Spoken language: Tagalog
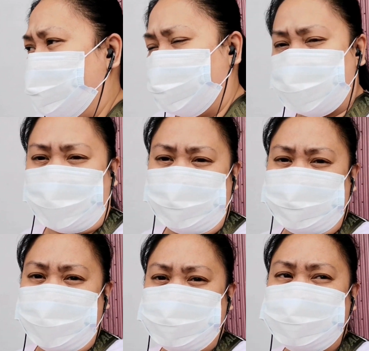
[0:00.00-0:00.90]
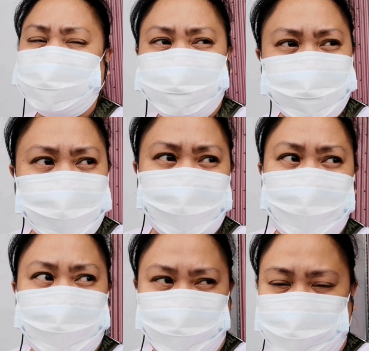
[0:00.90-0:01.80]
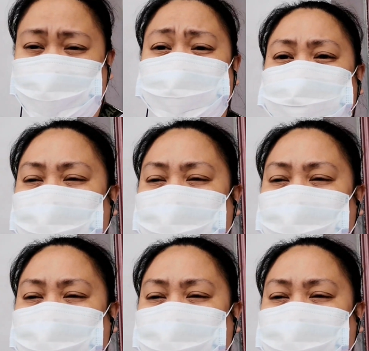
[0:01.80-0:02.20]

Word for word: ng post office, punta ng